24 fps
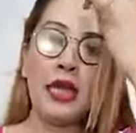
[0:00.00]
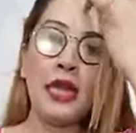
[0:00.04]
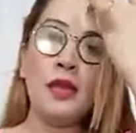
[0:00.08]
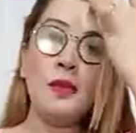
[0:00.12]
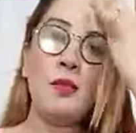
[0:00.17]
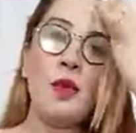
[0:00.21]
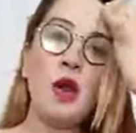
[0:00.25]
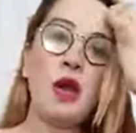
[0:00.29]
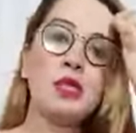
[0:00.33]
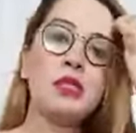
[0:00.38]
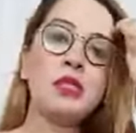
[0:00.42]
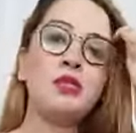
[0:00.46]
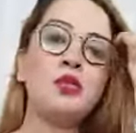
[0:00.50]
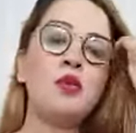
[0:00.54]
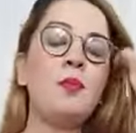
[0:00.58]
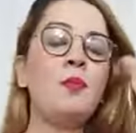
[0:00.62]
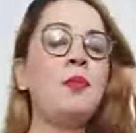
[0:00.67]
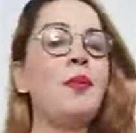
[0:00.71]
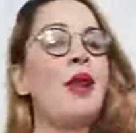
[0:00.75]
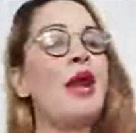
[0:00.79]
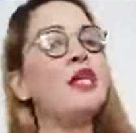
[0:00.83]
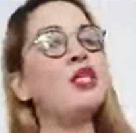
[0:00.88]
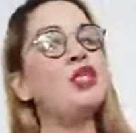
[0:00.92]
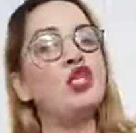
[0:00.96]
ইনবক্সে তো
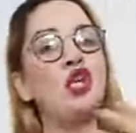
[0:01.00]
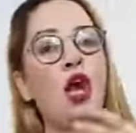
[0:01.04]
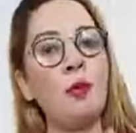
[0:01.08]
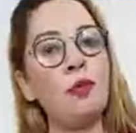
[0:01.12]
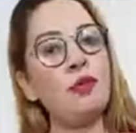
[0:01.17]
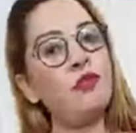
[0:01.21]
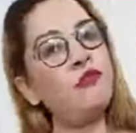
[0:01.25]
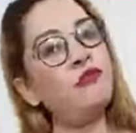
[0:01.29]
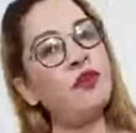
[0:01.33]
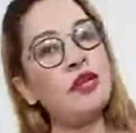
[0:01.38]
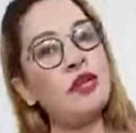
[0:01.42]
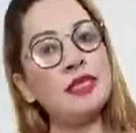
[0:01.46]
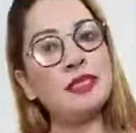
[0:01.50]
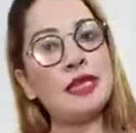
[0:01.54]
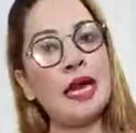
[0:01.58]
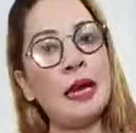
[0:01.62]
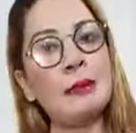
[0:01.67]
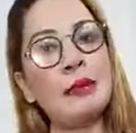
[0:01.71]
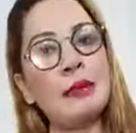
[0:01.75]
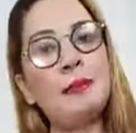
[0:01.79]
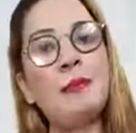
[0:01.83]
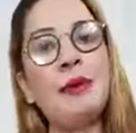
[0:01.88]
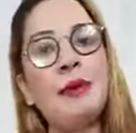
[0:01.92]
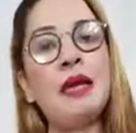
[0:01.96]
প্রায় সবই ফিক্স
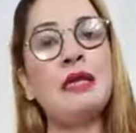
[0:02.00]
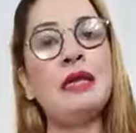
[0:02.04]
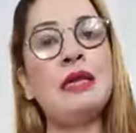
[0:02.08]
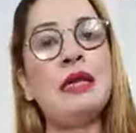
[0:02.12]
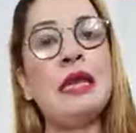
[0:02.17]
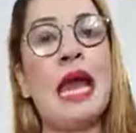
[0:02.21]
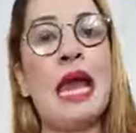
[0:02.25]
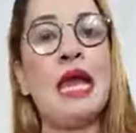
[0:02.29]
থাকবে বাট